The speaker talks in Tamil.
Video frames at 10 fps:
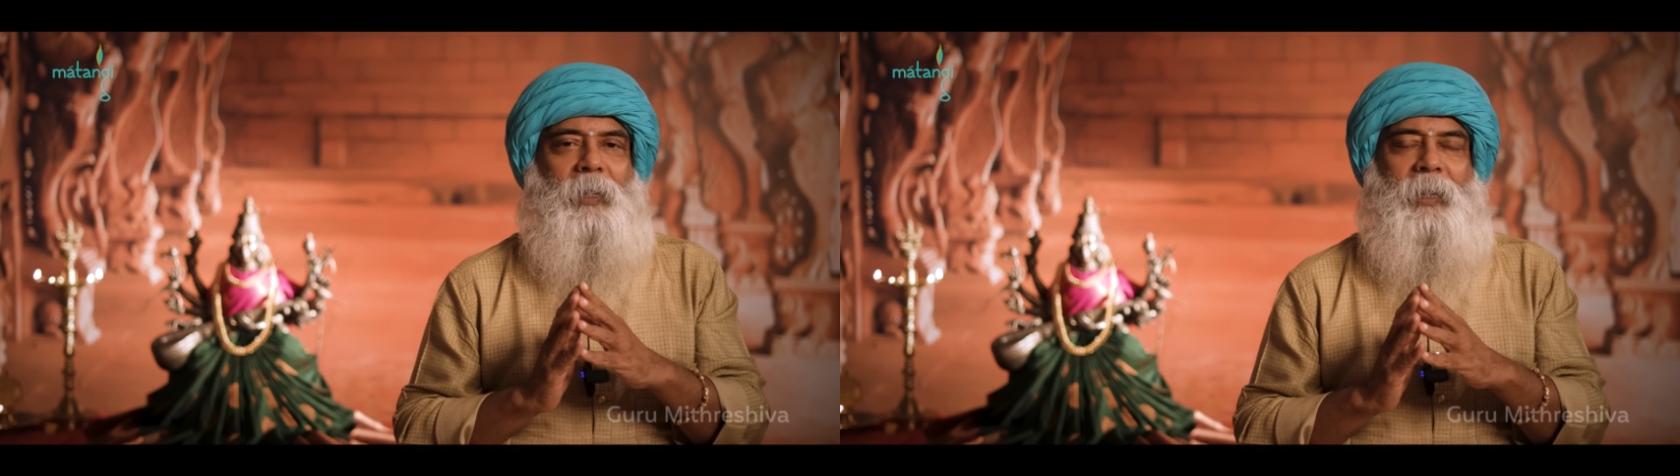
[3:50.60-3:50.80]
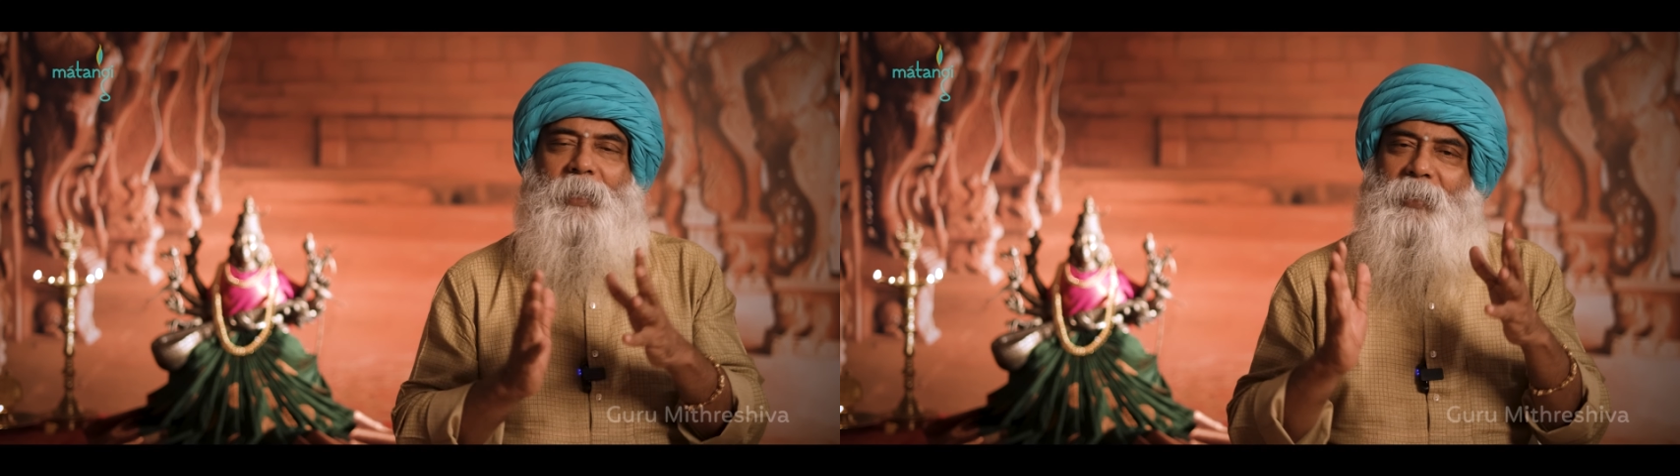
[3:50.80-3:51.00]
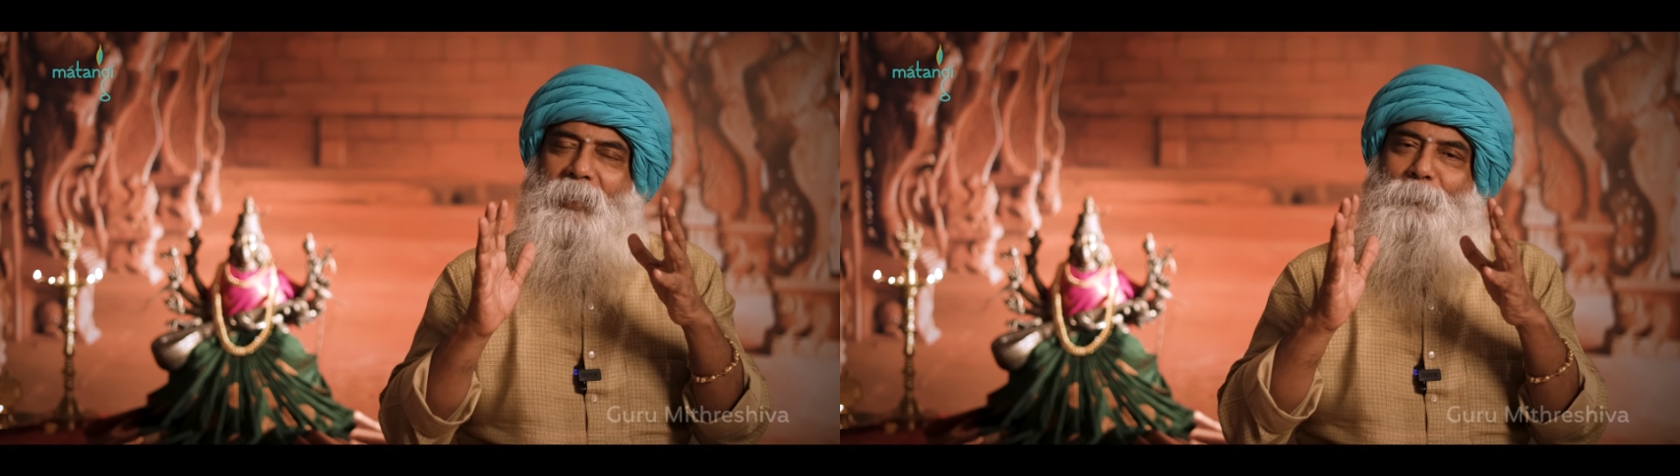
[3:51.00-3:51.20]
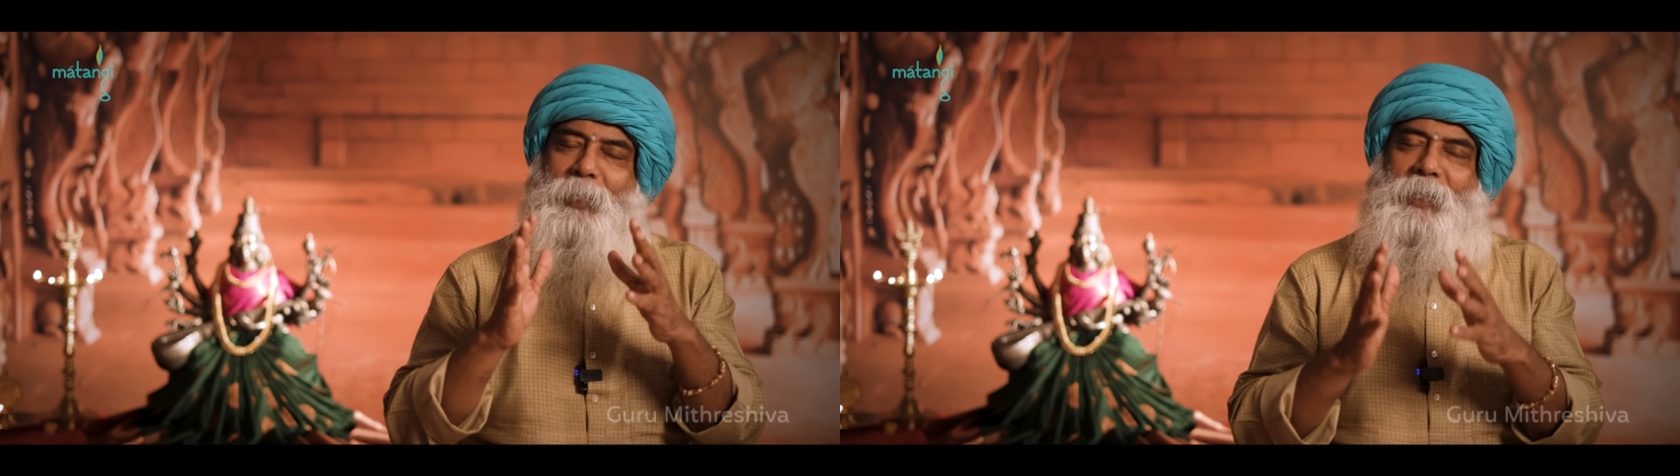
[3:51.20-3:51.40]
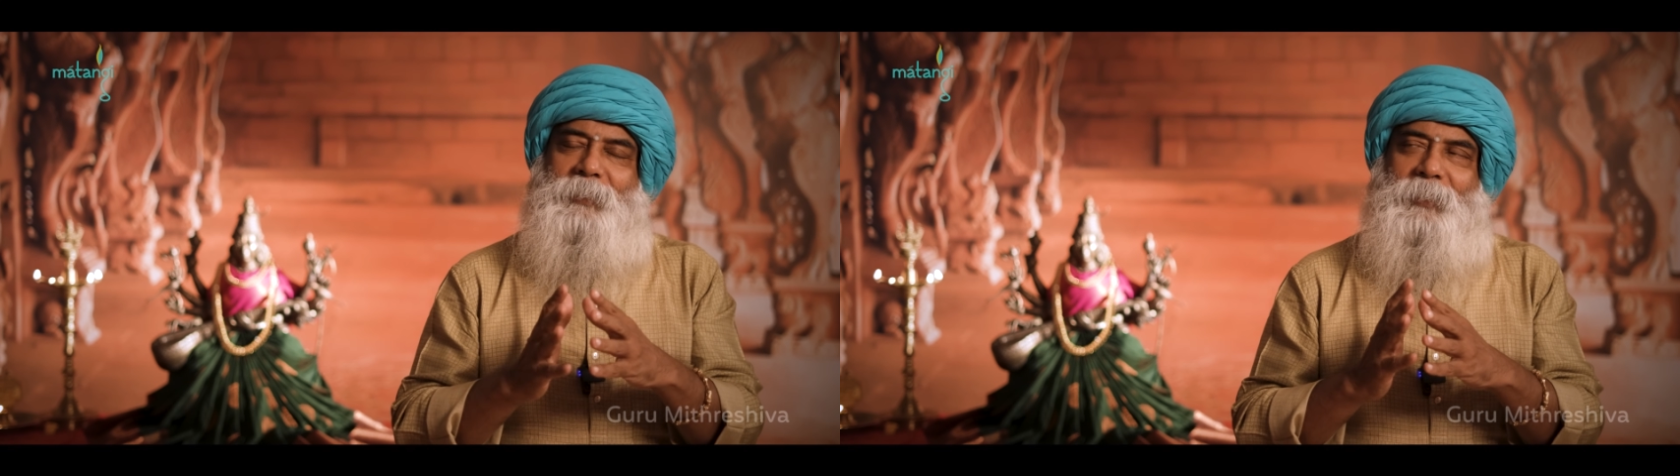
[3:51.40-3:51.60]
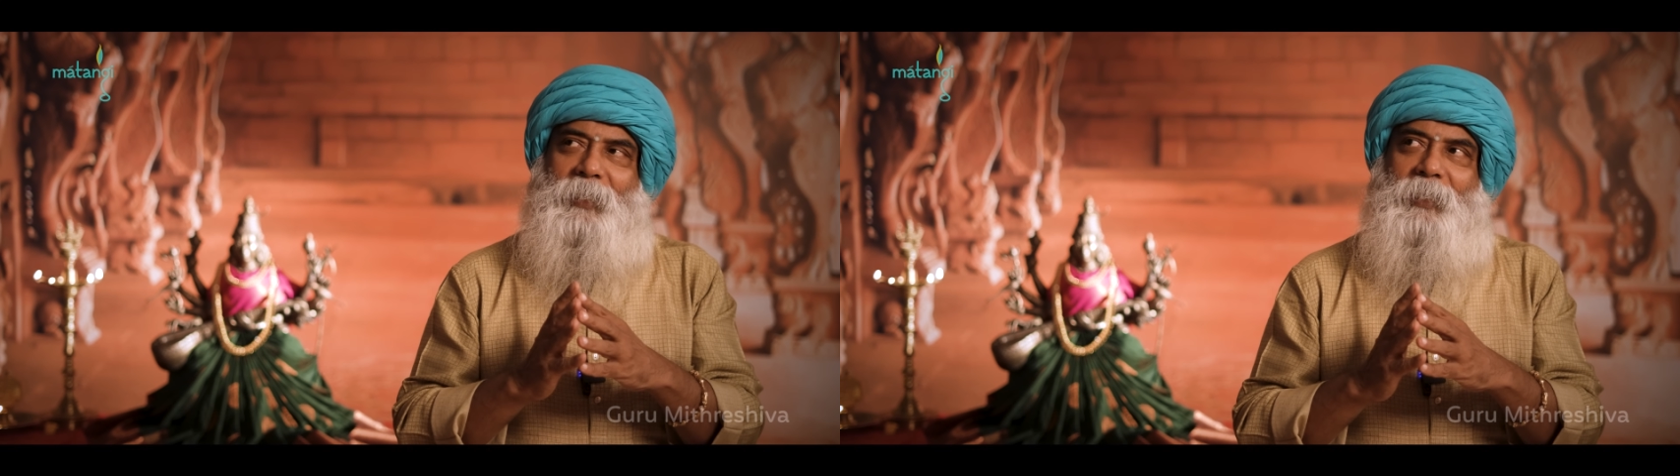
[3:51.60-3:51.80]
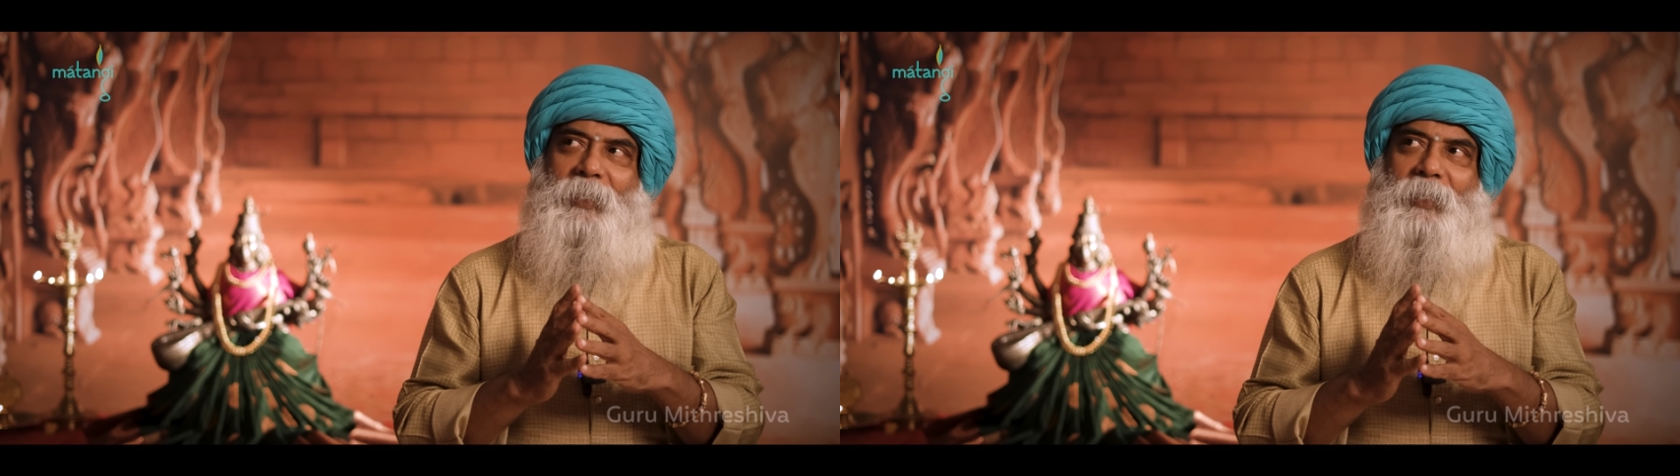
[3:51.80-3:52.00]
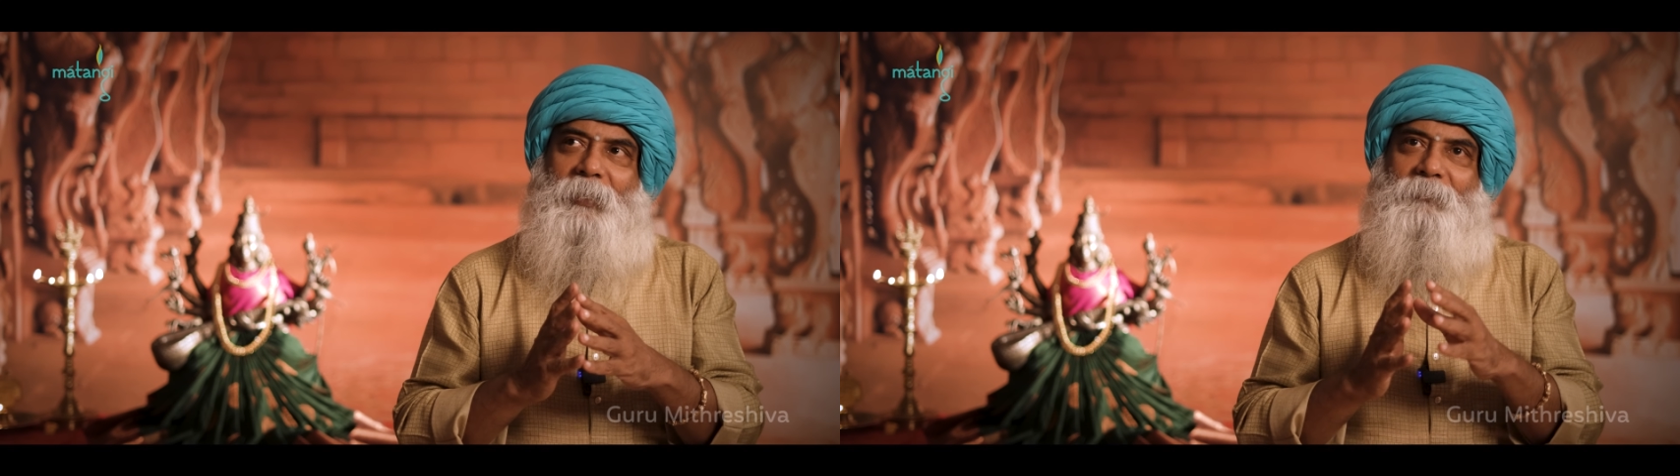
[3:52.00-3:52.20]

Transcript: ஆனால் நீங்கள் எப்படி நினச்சிக்கிறீங்க